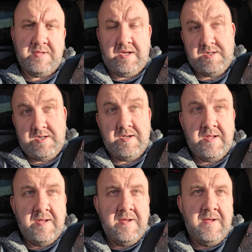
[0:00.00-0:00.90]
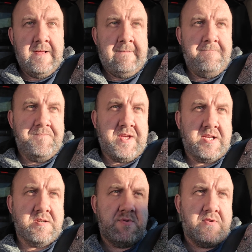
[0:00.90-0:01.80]
Także
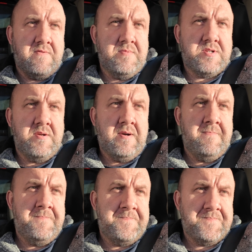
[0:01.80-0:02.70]
tak sobie to wymyśliłem.